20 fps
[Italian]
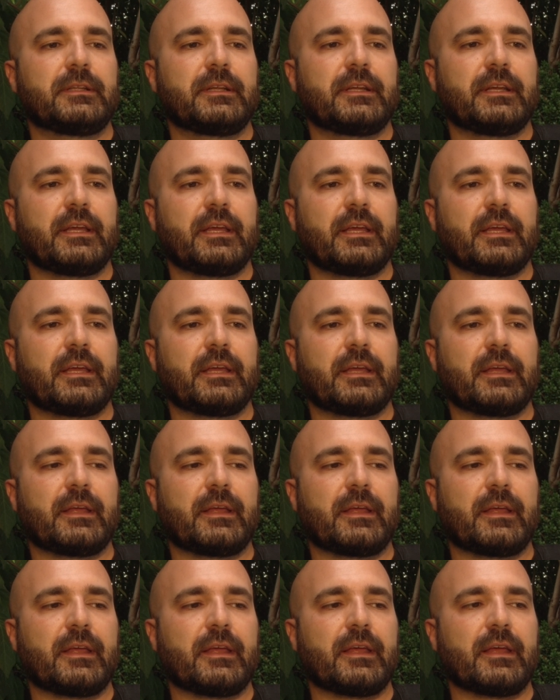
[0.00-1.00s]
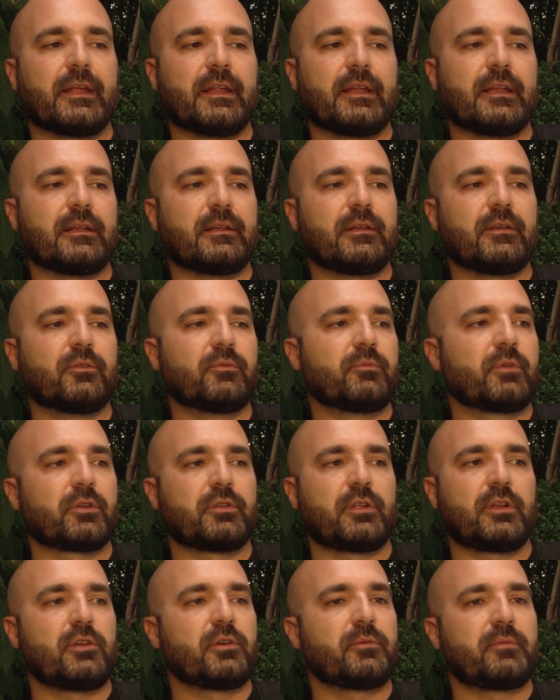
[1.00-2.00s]
eh, il
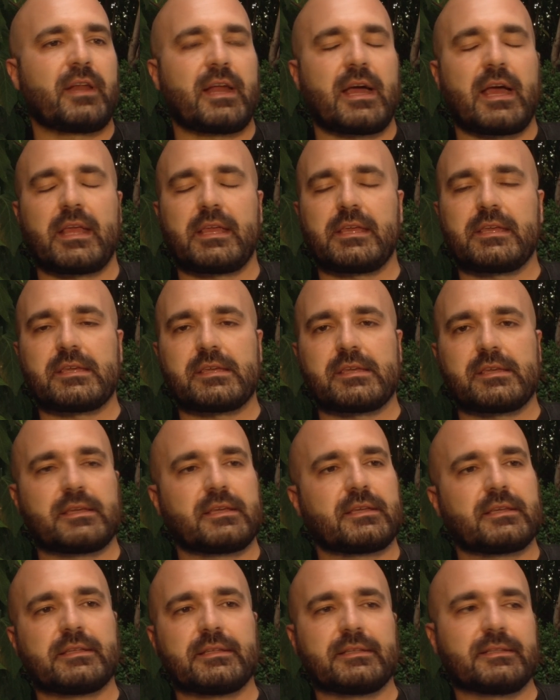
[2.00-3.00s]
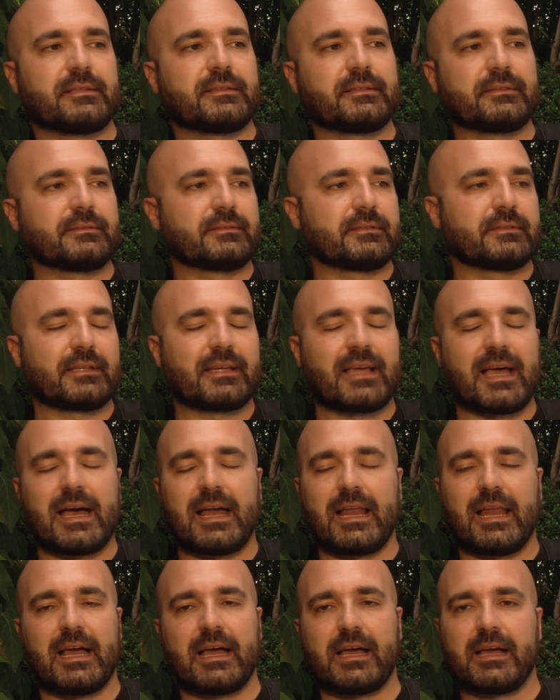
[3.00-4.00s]
numero degli operai
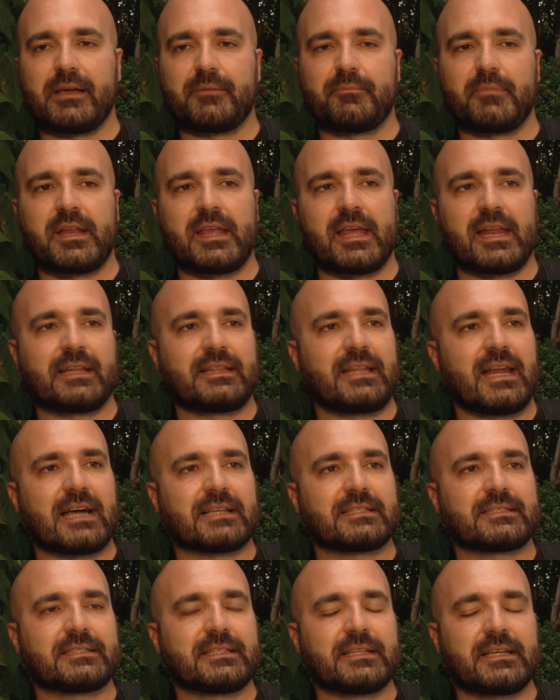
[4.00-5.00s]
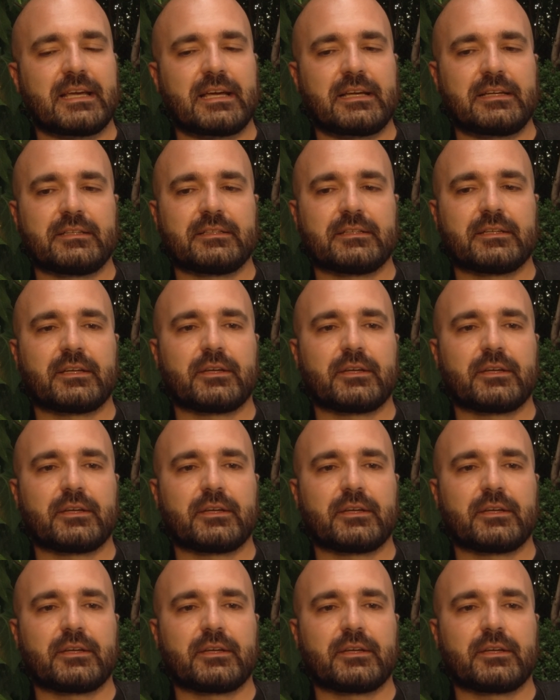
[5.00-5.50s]
cala in maniera drastica